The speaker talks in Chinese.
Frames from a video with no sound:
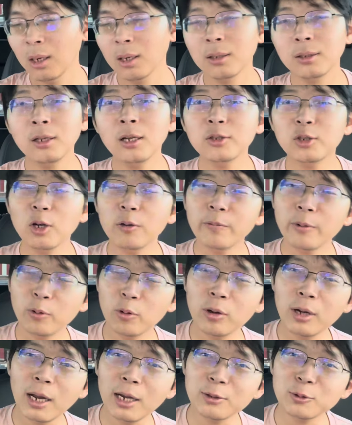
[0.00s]
那小粉
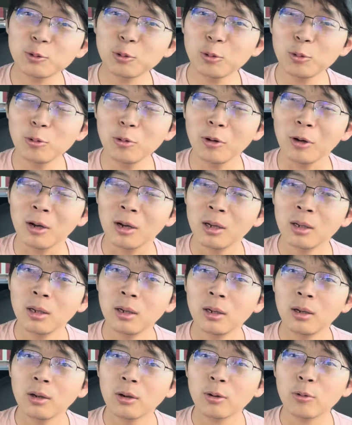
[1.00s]
红还说过，
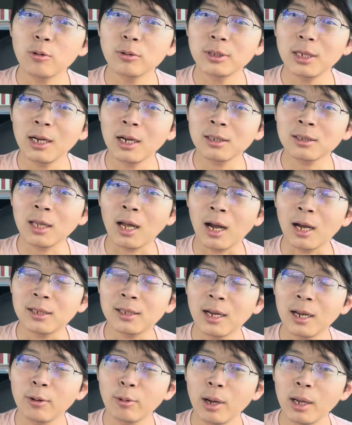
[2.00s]
共产党打
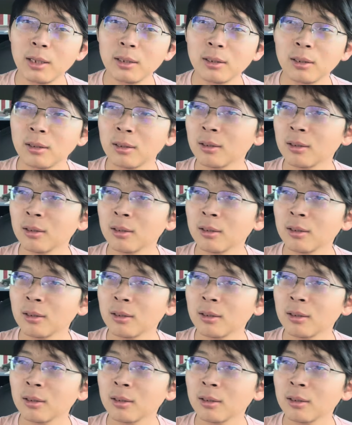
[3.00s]
台湾，